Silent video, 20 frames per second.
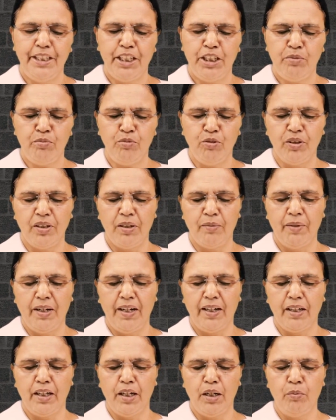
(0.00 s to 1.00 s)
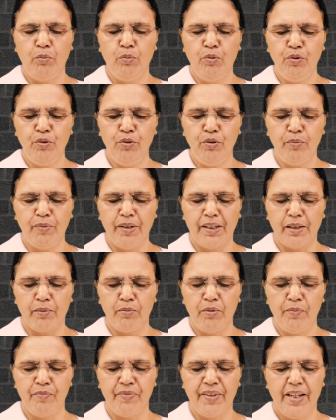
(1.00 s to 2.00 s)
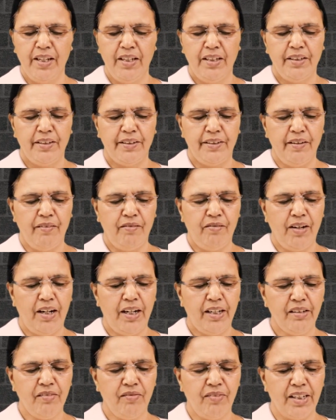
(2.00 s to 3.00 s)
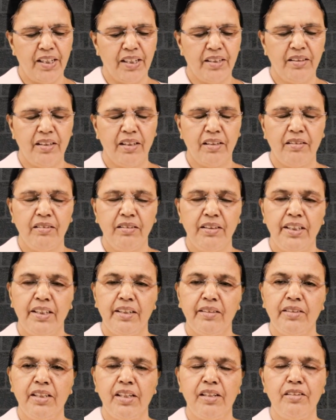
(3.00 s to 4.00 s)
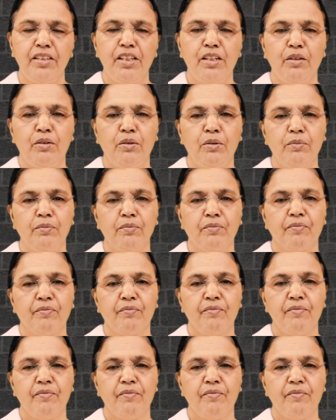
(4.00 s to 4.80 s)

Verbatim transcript: என் மூலமாக முழு மரமும் எவ்வாறு வளர்ந்தது என தெரிந்திருக்கும்